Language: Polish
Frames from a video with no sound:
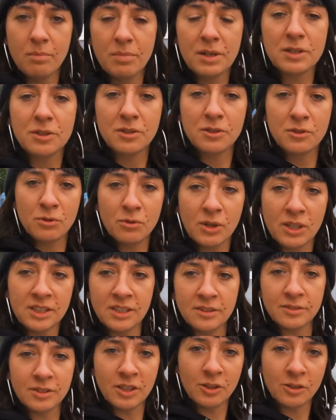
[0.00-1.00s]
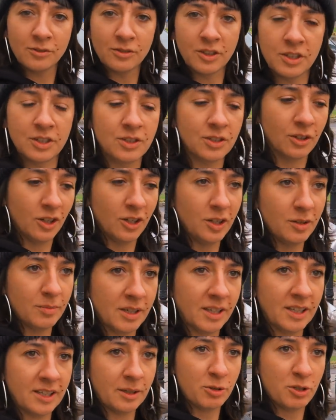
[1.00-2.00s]
Bardzo jest ładnie w tej nowej soli,
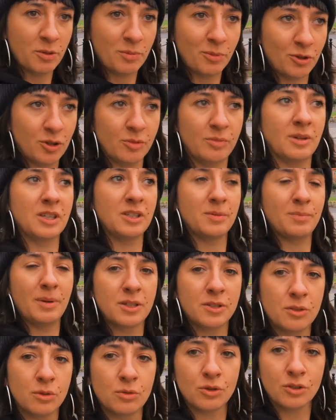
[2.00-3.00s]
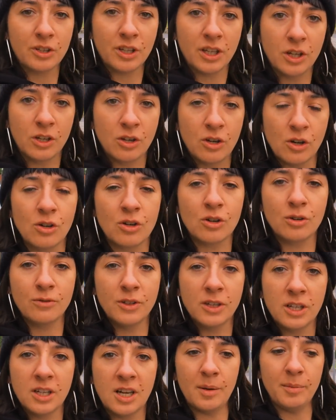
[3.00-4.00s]
mega nam się podoba, jest bardzo dużo takich
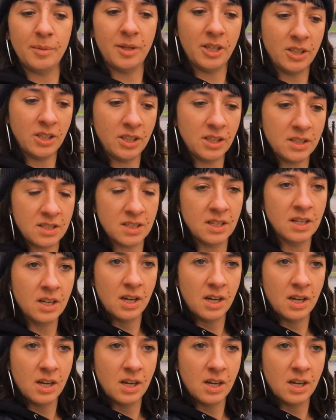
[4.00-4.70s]
kolorowych kamienic